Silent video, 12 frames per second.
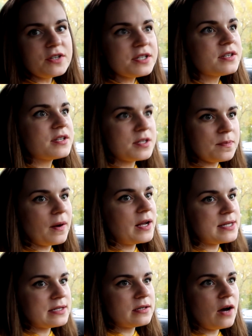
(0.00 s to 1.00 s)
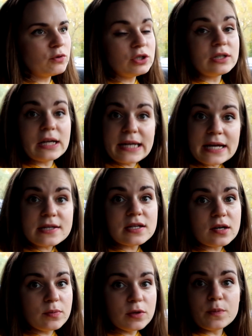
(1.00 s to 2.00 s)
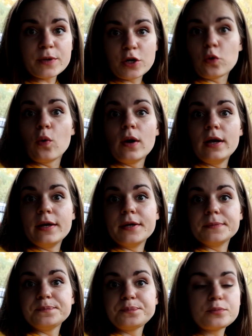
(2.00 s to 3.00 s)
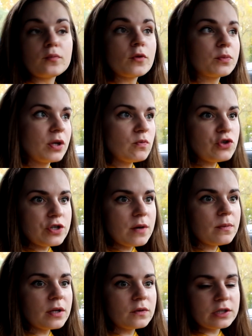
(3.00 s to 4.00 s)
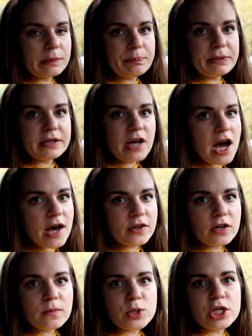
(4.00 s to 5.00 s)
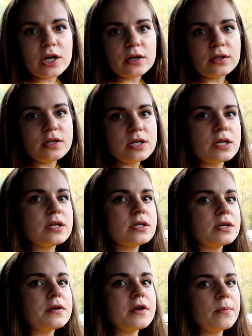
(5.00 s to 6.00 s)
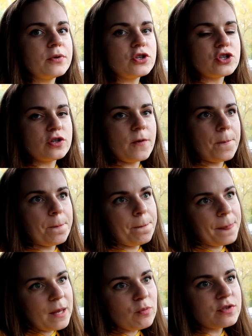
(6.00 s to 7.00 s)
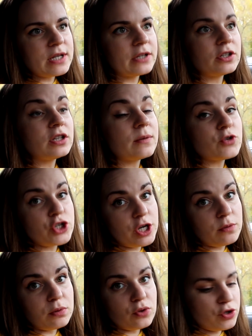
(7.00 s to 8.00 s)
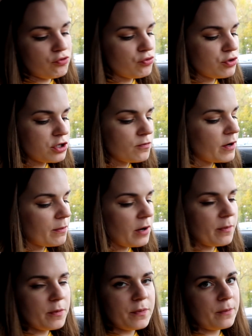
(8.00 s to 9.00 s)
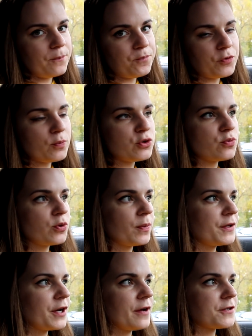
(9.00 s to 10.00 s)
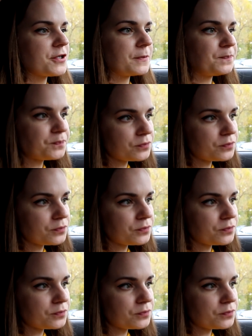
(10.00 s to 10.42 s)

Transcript: Высосанное из пальца, да. Вот итальянское было прикольное. Потому что там была вот эта пита, она вообще какая-то интересная и необычная, на мой взгляд. И там шейк был очень вкусный, моей маме прям безумно понравился.